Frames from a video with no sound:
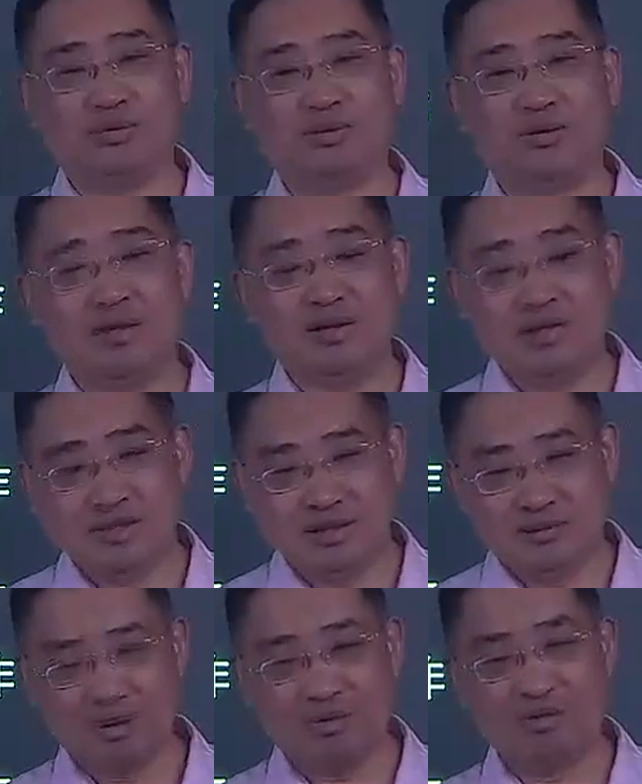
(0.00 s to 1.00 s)
那么，如果
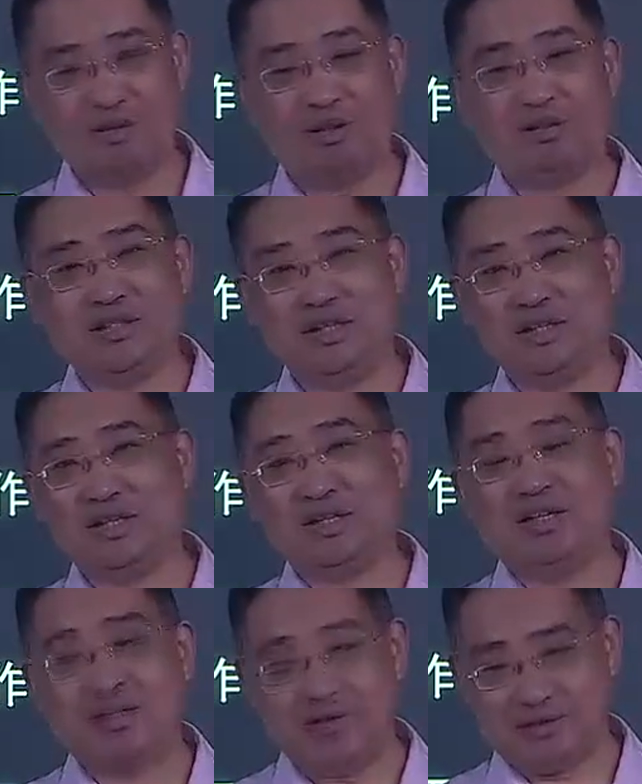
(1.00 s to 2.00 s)
第一个人呢是
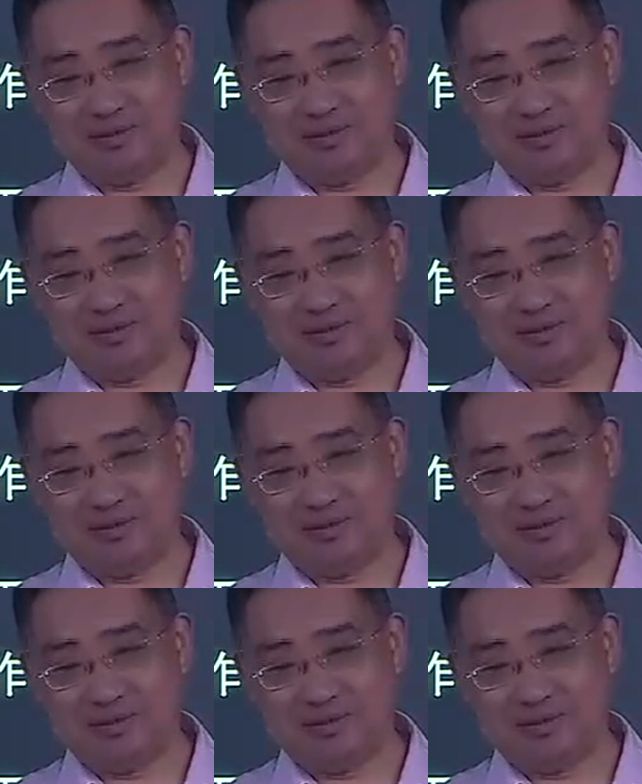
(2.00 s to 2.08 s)
买了一